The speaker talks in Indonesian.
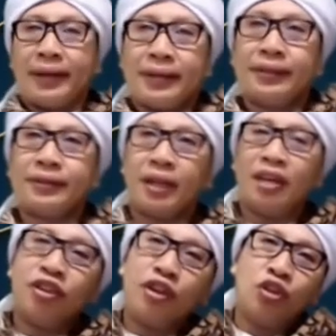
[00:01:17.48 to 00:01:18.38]
Baik,
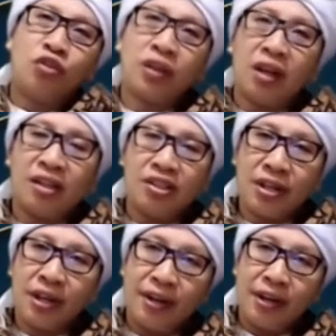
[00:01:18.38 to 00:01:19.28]
dayut fi
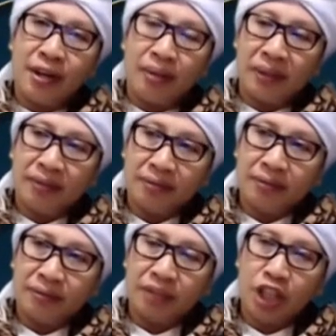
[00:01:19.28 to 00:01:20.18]
qari
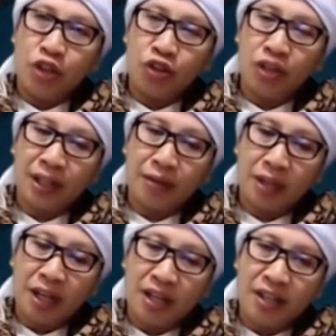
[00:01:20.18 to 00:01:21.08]
jahannam, dayut
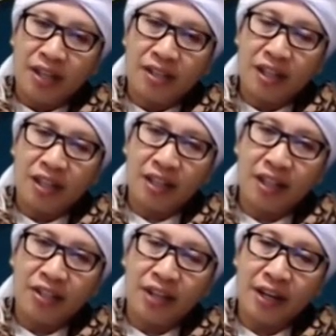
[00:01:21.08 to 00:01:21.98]
akan berada di dasar
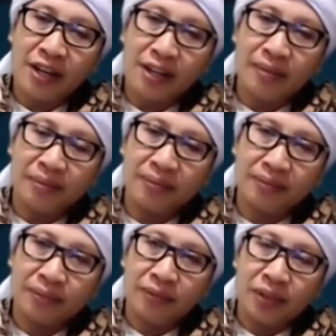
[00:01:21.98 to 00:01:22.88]
neraka
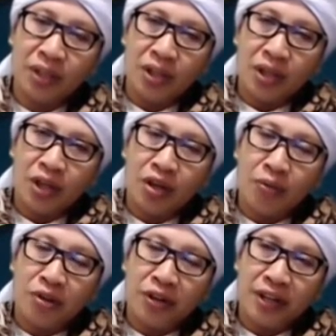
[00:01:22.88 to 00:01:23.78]
jahannam.
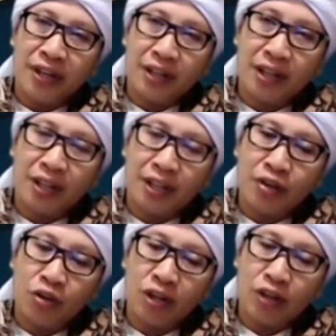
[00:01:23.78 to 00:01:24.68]
Kemudian
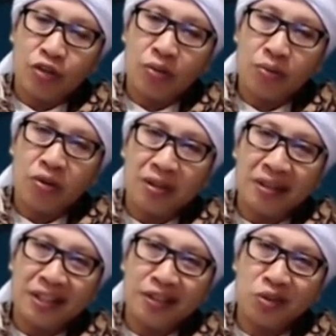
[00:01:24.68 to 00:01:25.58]
orang
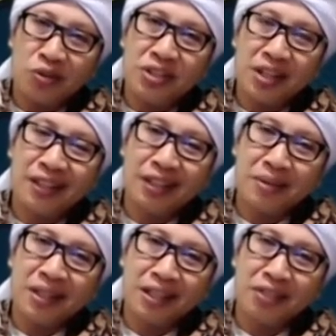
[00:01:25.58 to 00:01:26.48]
sombong layat
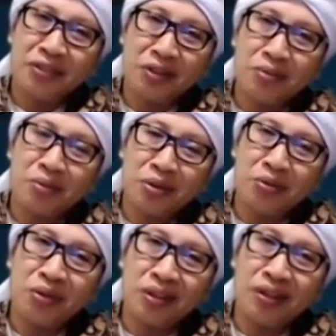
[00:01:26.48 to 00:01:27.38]
khuljan atau mangkana fiqal fi
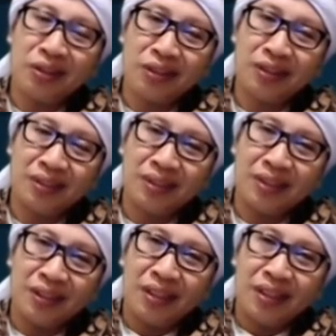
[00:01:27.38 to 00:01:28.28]
qalbi mithqul
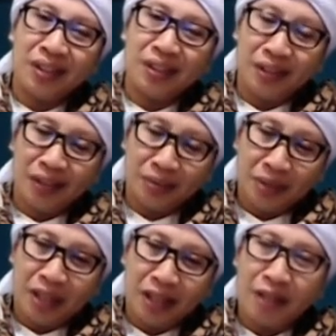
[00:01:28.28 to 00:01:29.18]
dzarratin
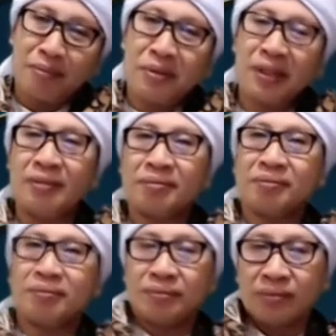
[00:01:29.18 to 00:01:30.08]
eh, minal kibri.